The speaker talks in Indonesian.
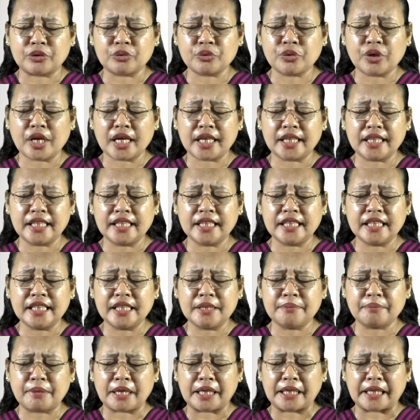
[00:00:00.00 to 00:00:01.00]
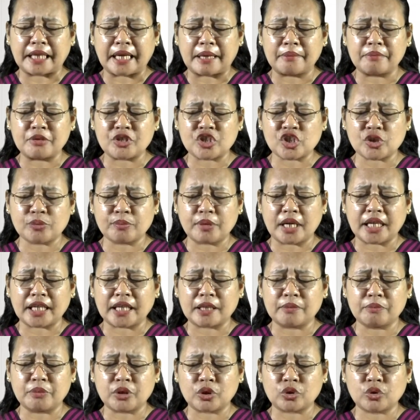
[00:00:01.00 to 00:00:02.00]
Tuhan ini, iman kami
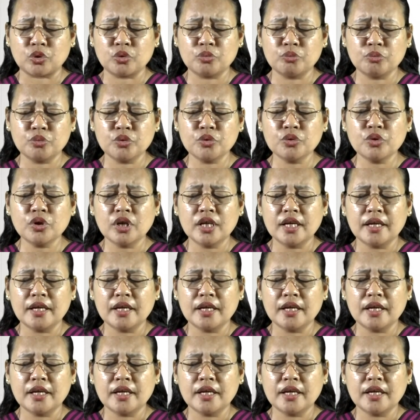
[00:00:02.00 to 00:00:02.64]
semakin bertumbuh,